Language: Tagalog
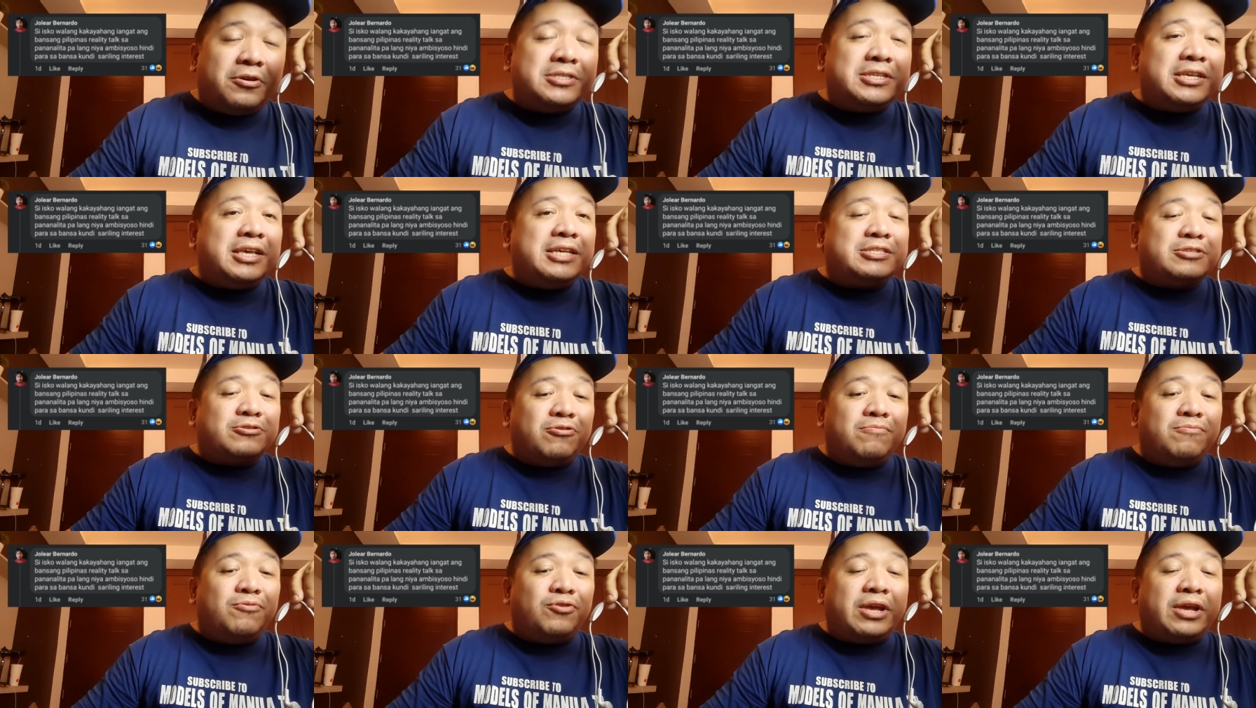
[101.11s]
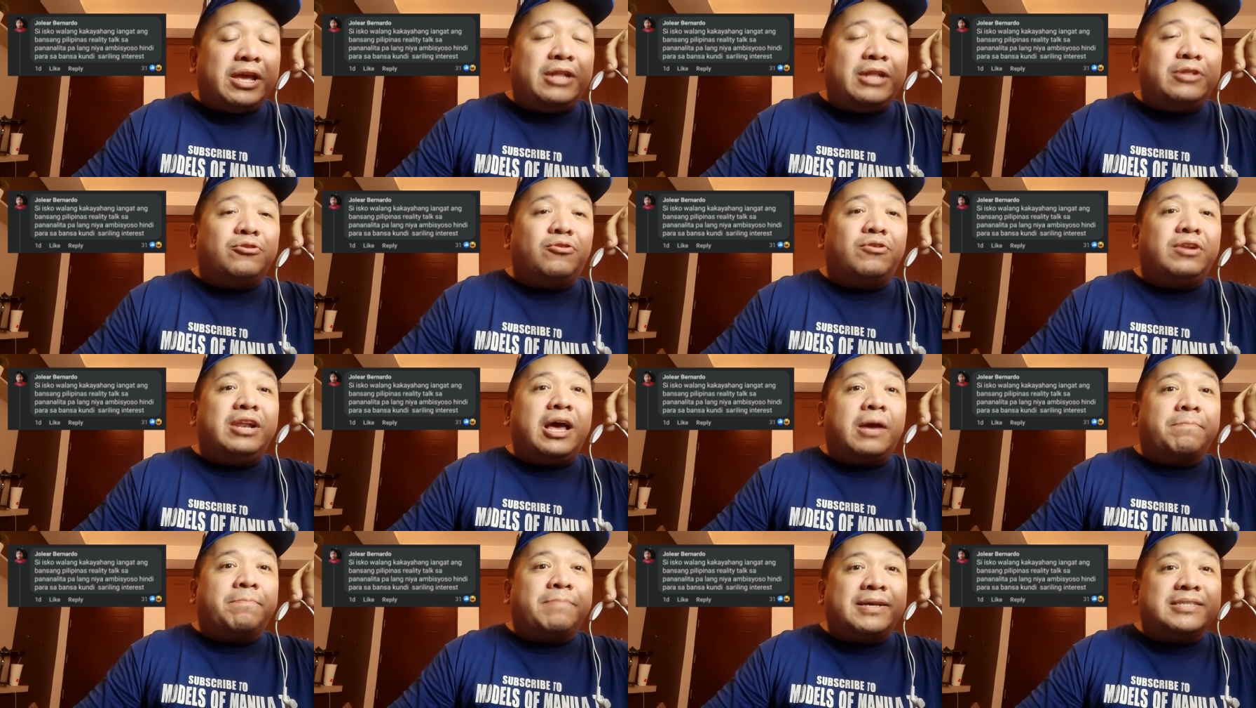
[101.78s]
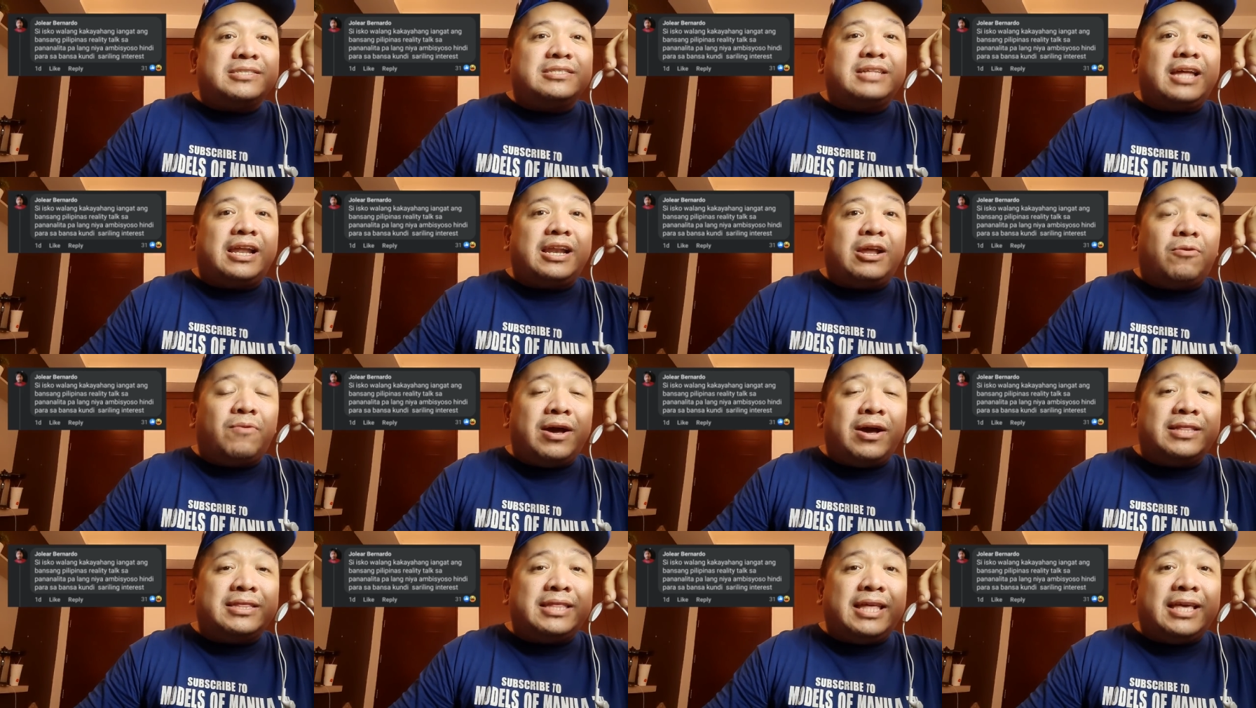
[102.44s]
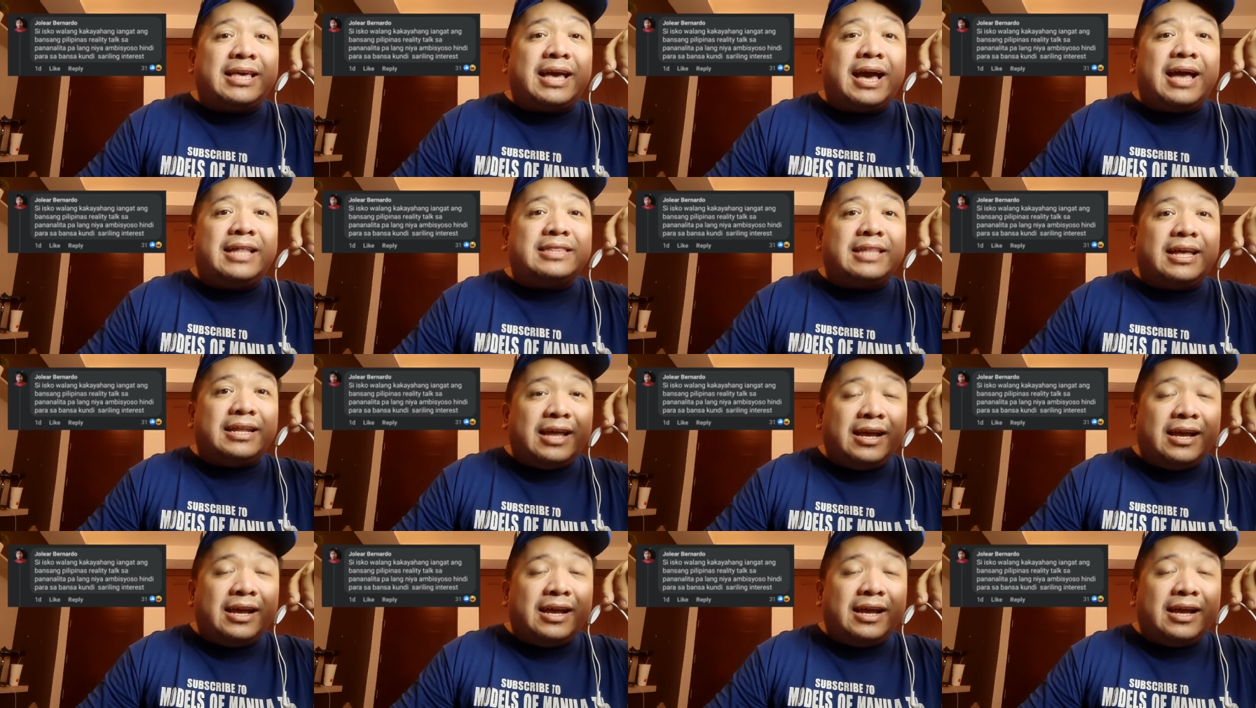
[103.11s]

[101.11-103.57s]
si Isko Moreno lagpas dalawang dekada